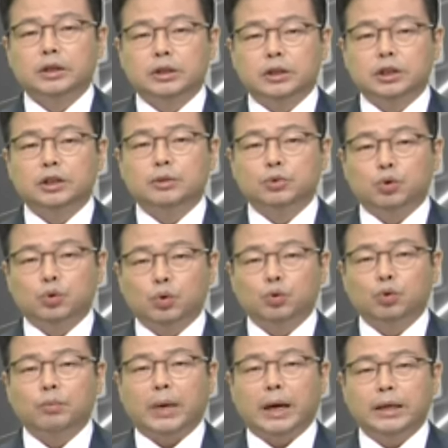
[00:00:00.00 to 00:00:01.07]
지금
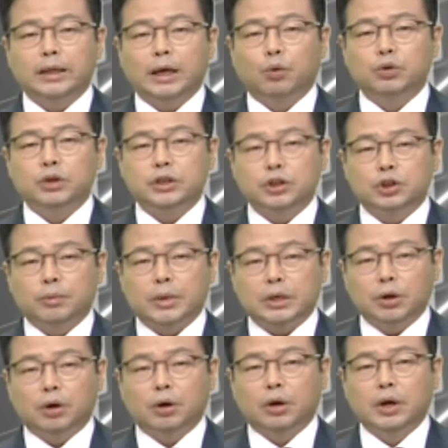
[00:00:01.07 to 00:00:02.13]
조동돈 많이 나오는
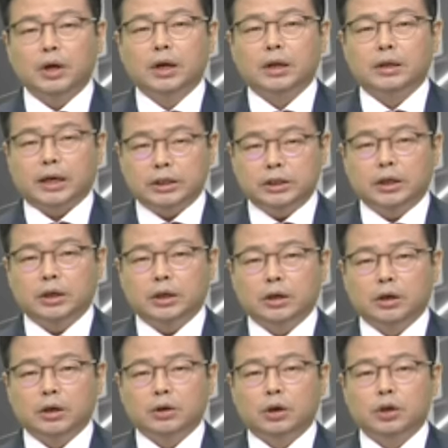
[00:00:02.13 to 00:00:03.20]
시점에서 다시
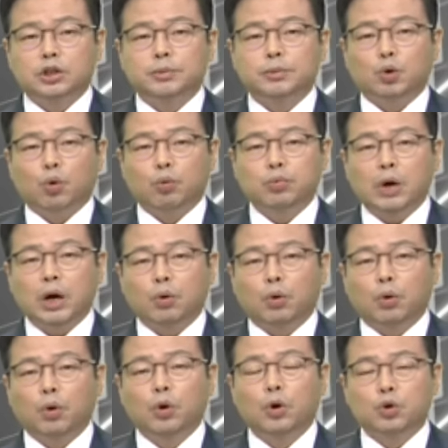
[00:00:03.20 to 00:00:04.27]
열심히
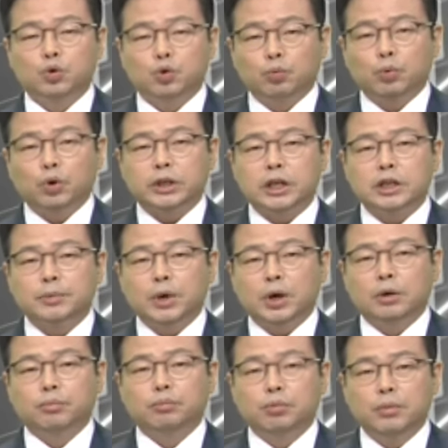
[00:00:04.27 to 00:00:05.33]
공부하고 종목
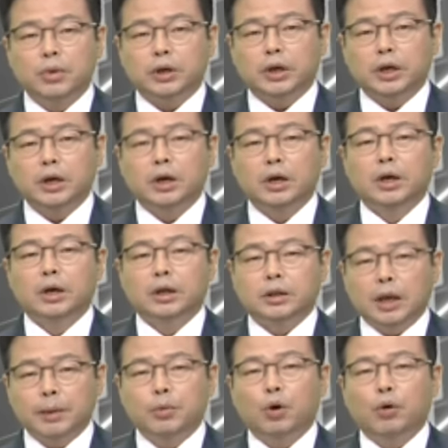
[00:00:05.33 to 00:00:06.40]
찾으면 분명히
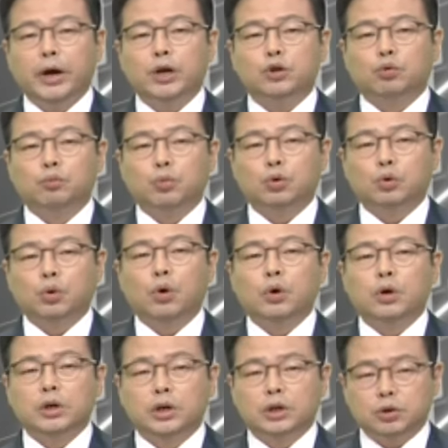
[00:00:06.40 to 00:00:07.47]
템버거의
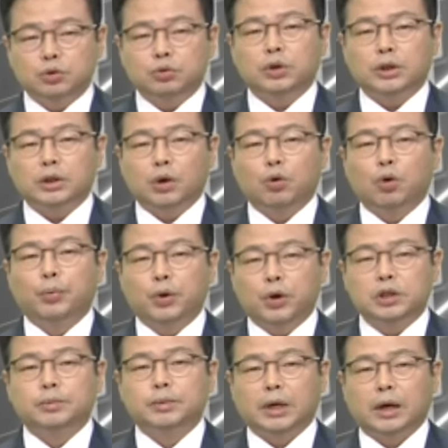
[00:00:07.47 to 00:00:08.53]
종목도 있을 수 있다고
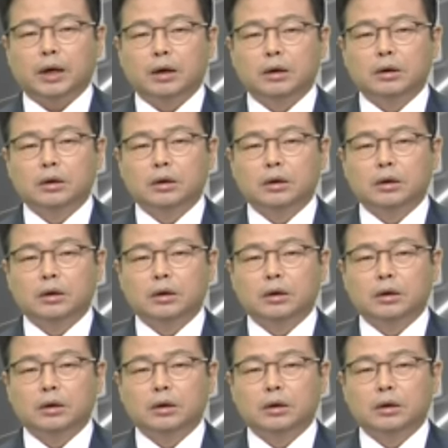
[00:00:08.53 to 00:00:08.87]
보여집니다.